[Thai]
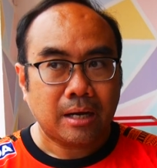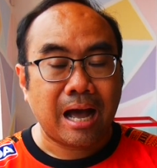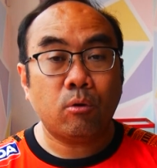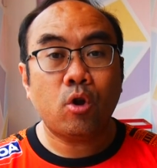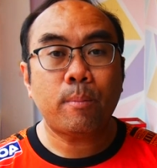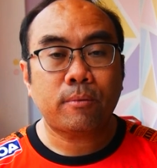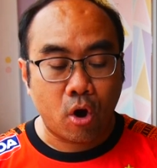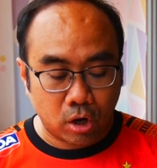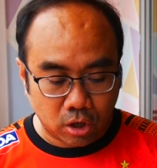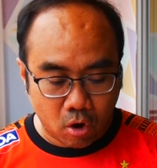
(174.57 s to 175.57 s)
เข้ารอบ
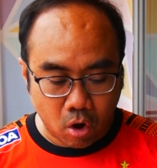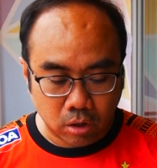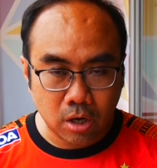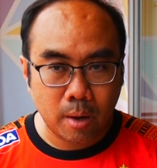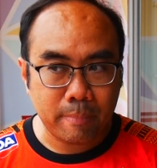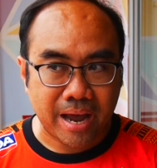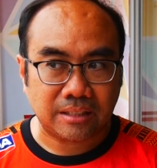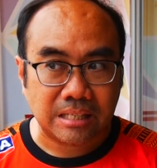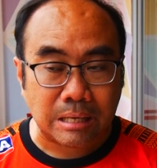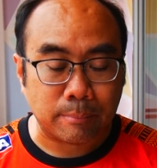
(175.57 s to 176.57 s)
ก่อนรอง รอบ
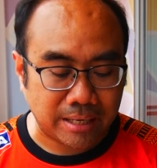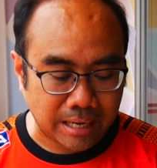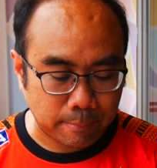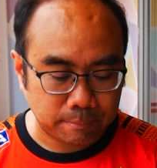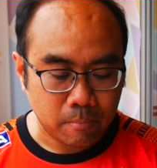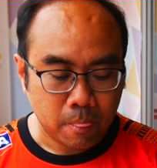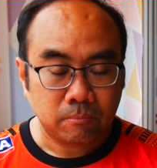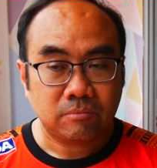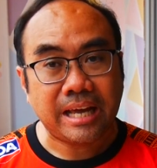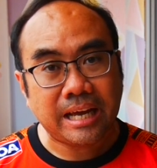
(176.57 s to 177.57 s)
8 ทีมนะครับ
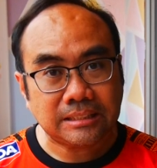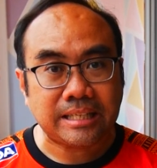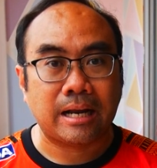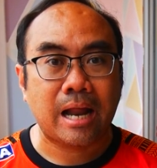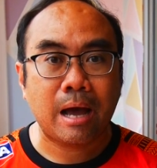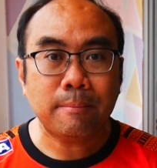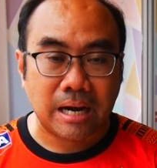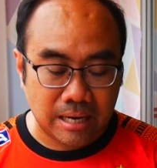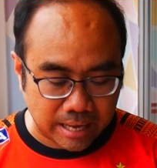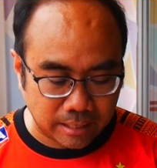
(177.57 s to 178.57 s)
ได้แค่แสนห้าห
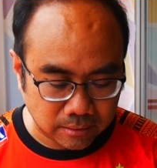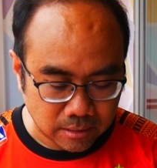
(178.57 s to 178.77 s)
มื่นเหรียญ